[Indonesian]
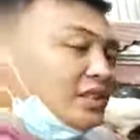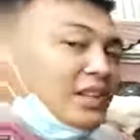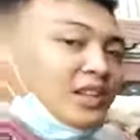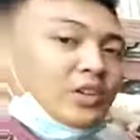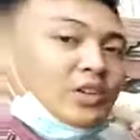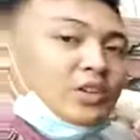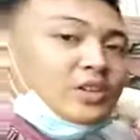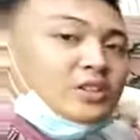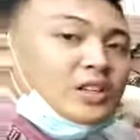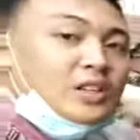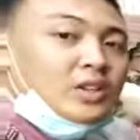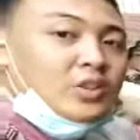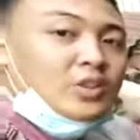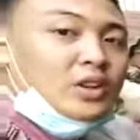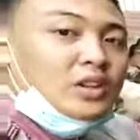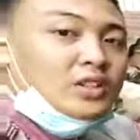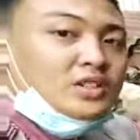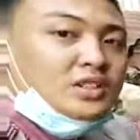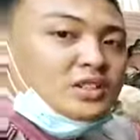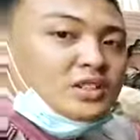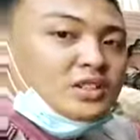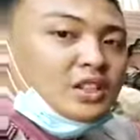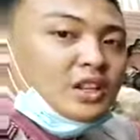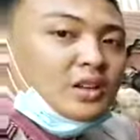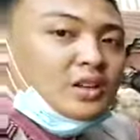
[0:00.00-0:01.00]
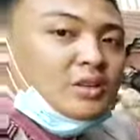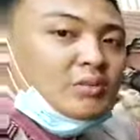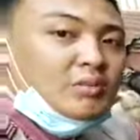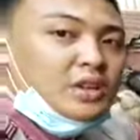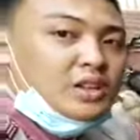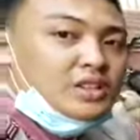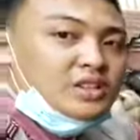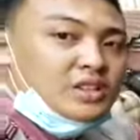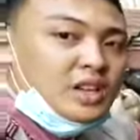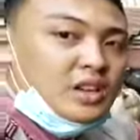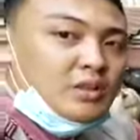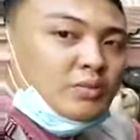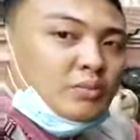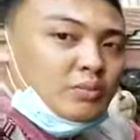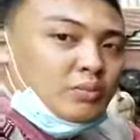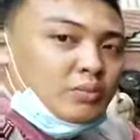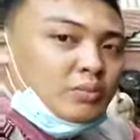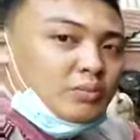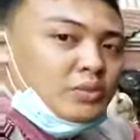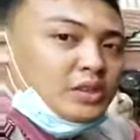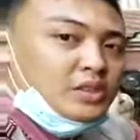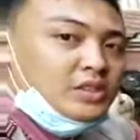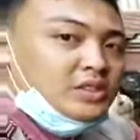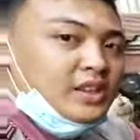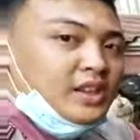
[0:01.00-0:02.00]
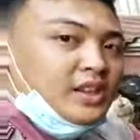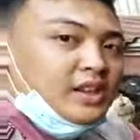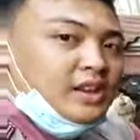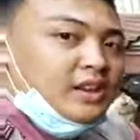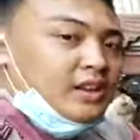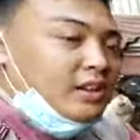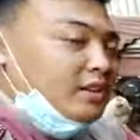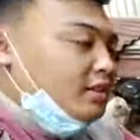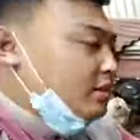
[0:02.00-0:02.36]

sayur-sayuran sisa masak bisa